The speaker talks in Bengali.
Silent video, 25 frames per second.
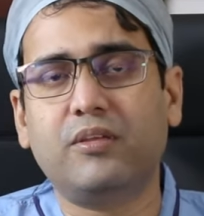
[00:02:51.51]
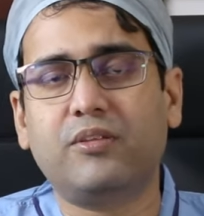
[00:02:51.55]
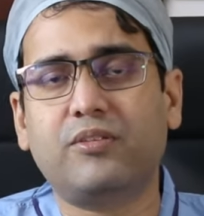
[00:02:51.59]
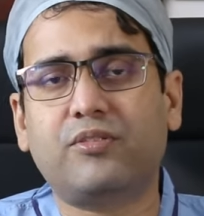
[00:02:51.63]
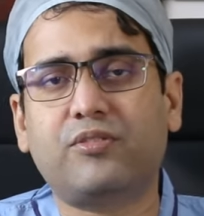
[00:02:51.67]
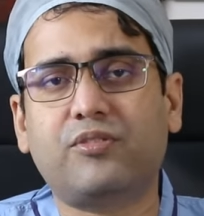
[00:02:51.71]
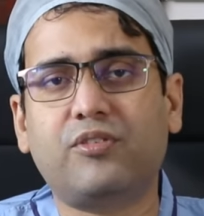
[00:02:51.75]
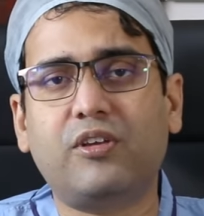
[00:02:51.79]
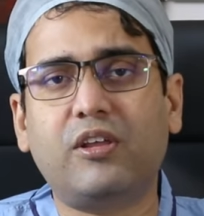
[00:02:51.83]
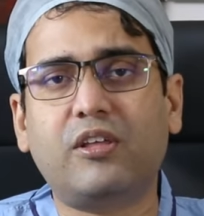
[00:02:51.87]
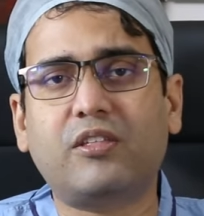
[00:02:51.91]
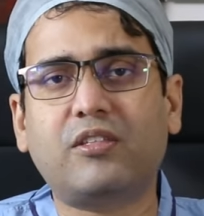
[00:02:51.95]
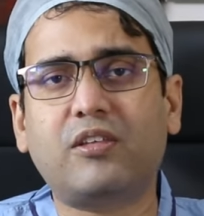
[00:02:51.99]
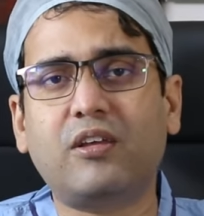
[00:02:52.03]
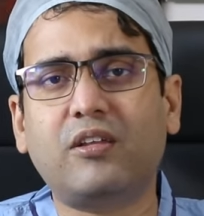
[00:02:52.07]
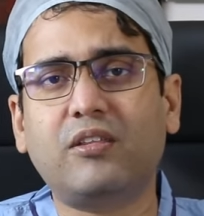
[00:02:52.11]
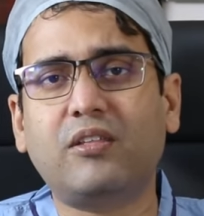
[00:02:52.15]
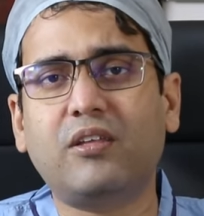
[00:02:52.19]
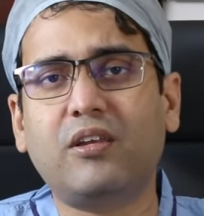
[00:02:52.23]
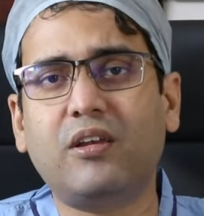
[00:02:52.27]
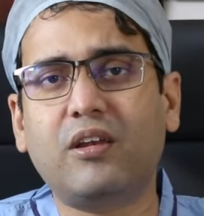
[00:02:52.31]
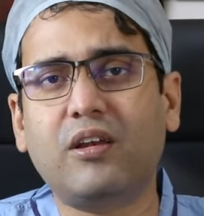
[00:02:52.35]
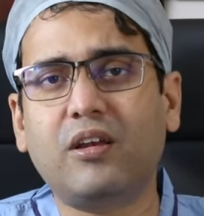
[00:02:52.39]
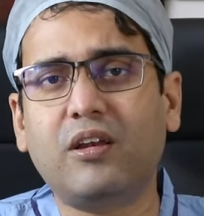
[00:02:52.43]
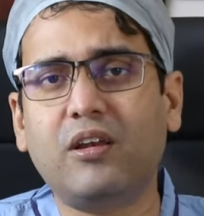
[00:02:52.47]
স্ট্রিকচার
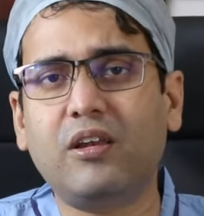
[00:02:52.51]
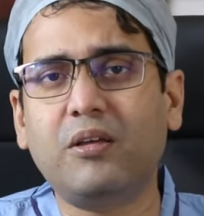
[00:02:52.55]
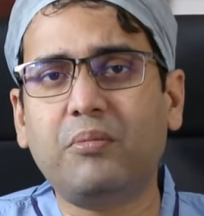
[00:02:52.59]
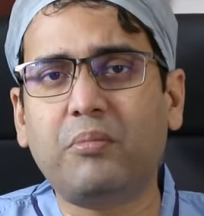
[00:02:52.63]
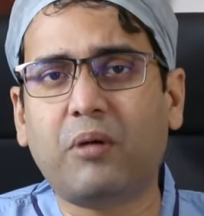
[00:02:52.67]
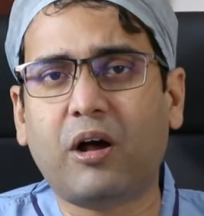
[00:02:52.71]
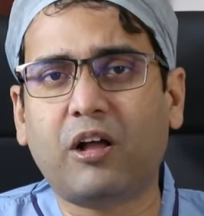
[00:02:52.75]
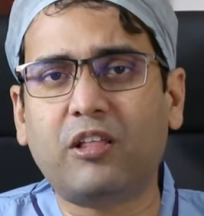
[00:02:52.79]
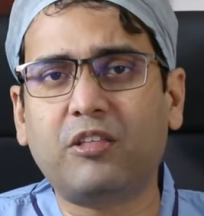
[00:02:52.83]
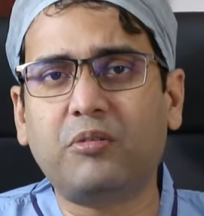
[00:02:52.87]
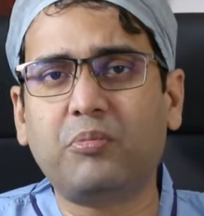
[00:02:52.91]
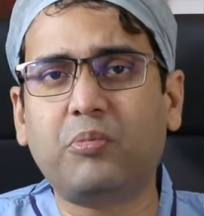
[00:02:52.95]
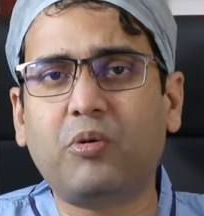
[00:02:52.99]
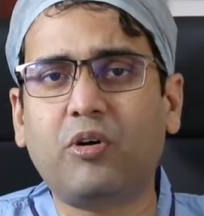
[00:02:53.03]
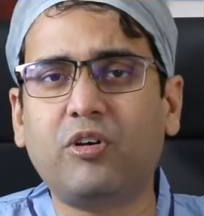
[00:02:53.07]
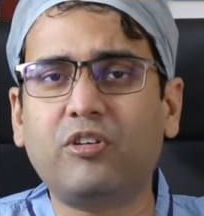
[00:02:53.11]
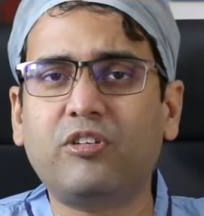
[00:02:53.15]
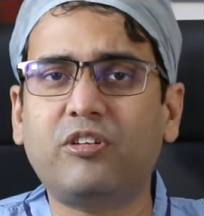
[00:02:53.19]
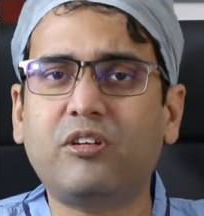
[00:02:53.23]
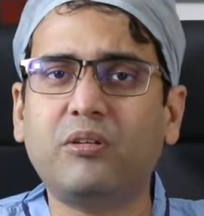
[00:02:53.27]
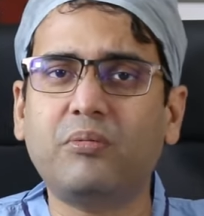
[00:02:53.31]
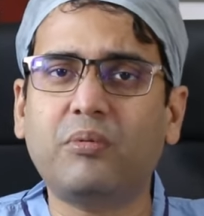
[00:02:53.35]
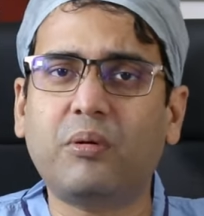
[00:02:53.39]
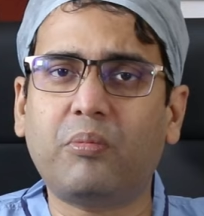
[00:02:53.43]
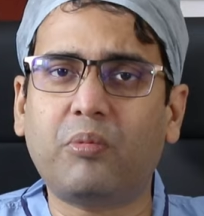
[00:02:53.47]
জেনারেলি মাঝ
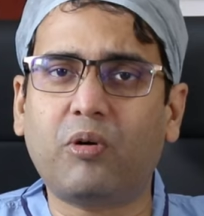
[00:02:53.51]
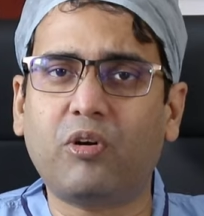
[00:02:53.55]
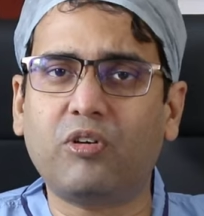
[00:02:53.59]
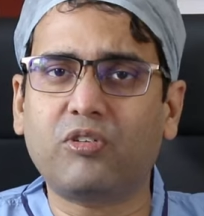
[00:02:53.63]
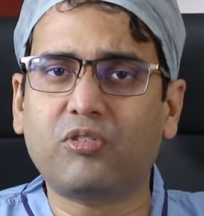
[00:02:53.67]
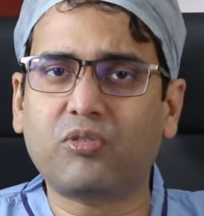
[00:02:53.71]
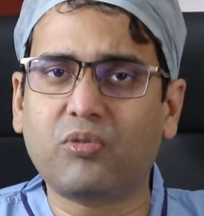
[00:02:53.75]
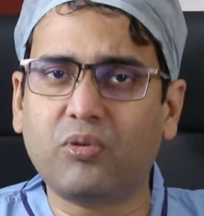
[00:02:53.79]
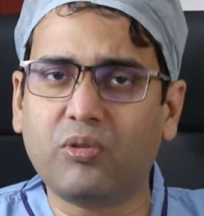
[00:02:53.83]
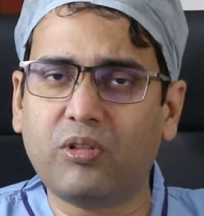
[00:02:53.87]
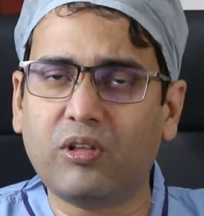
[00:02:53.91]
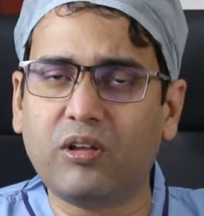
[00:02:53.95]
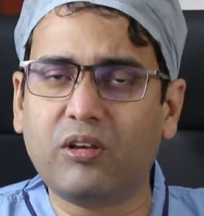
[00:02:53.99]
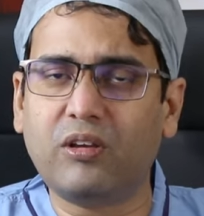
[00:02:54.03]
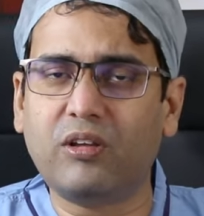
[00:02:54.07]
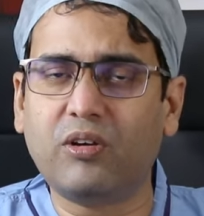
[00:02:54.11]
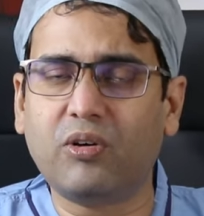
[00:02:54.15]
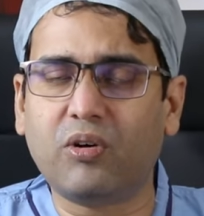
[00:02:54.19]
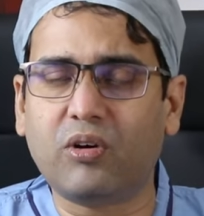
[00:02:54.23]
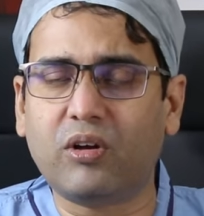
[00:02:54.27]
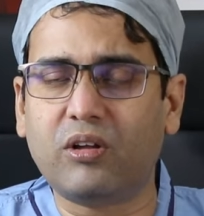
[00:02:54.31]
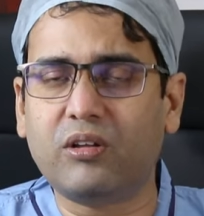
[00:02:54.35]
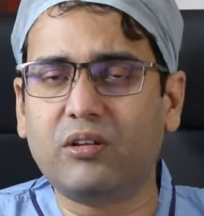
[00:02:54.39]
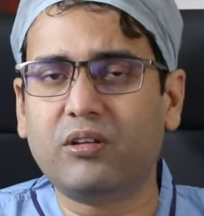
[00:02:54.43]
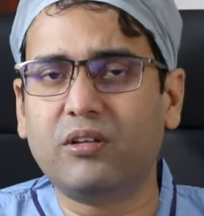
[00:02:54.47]
বয়সী বা বয়স্কদেরই
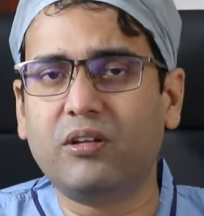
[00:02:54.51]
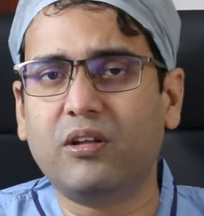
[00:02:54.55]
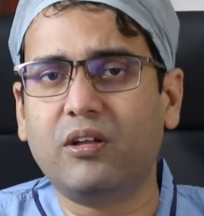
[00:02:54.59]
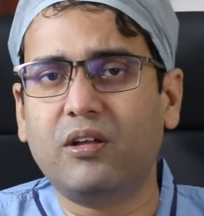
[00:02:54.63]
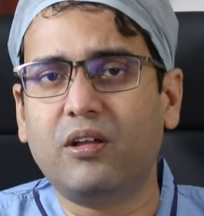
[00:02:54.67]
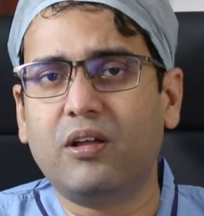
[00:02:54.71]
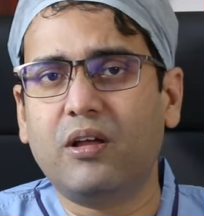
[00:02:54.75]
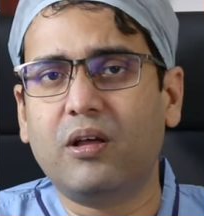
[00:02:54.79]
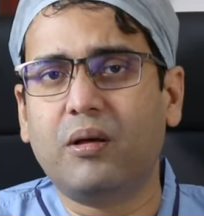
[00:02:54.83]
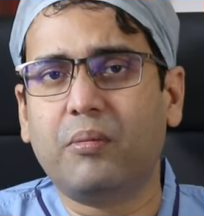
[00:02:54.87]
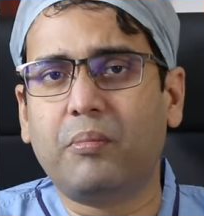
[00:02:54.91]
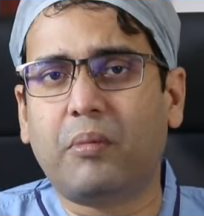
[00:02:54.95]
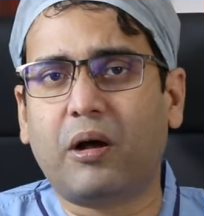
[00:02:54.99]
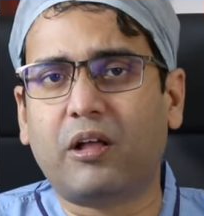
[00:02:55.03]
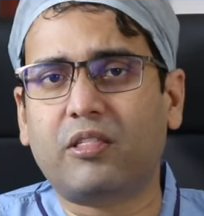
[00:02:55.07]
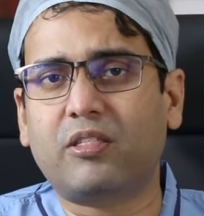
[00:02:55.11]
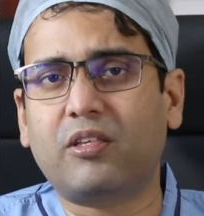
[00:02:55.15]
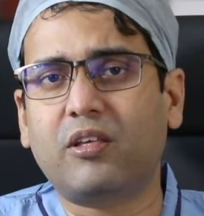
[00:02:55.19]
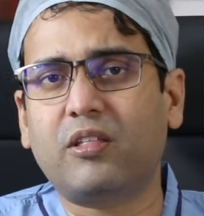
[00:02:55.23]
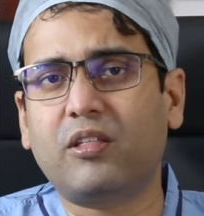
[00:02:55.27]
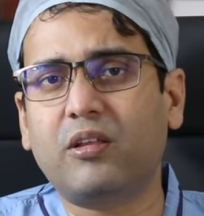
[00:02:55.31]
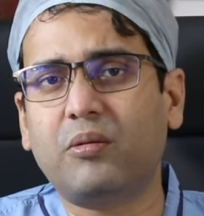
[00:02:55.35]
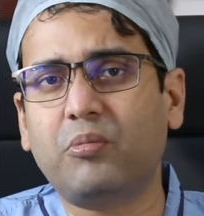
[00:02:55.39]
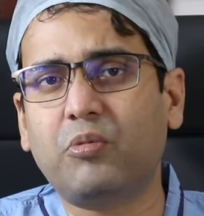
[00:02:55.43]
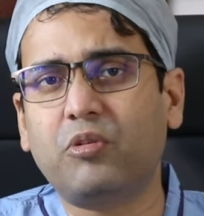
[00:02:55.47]
হয়
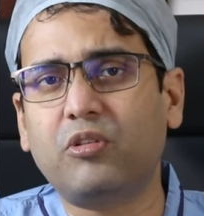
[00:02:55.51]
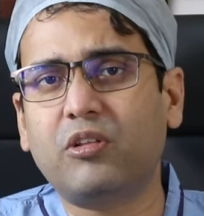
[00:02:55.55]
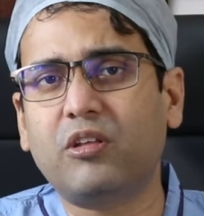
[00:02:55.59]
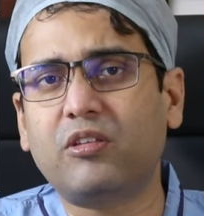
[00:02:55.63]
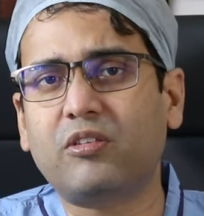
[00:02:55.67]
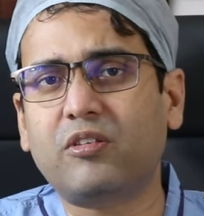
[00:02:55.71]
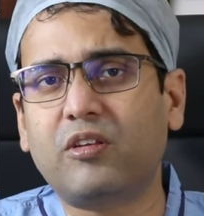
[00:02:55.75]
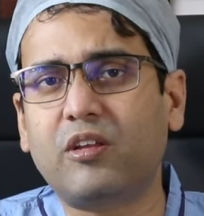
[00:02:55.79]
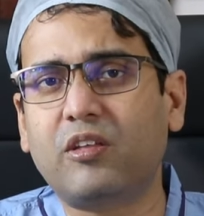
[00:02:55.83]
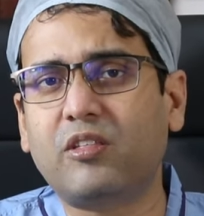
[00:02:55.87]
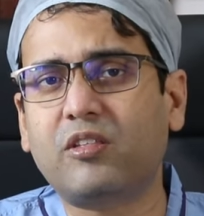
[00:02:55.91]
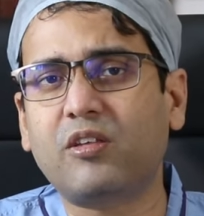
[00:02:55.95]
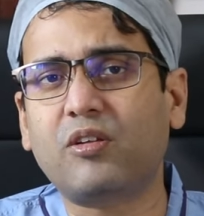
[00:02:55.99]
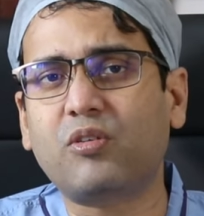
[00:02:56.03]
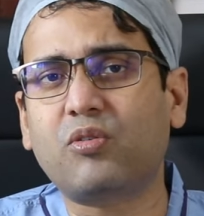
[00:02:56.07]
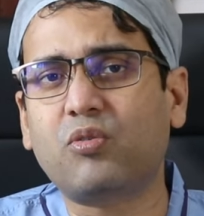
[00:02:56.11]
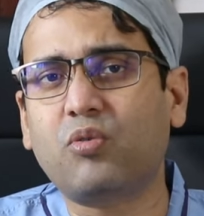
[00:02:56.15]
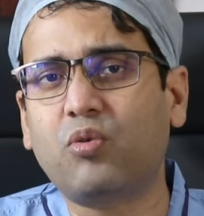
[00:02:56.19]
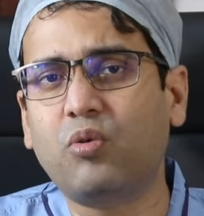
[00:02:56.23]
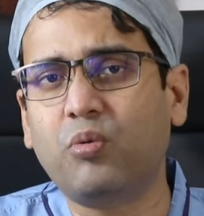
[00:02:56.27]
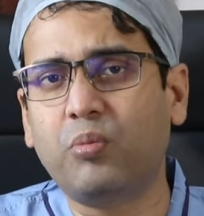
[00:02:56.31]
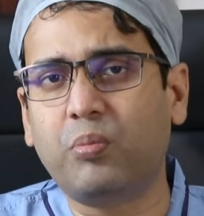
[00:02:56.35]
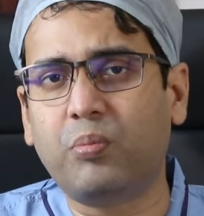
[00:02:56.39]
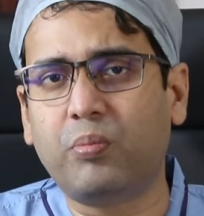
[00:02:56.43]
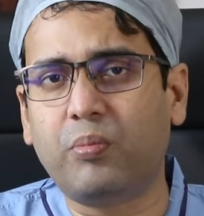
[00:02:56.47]
বাচ্চাদের মধ্যে স্ট্রিকচার
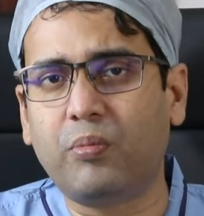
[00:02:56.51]
খুব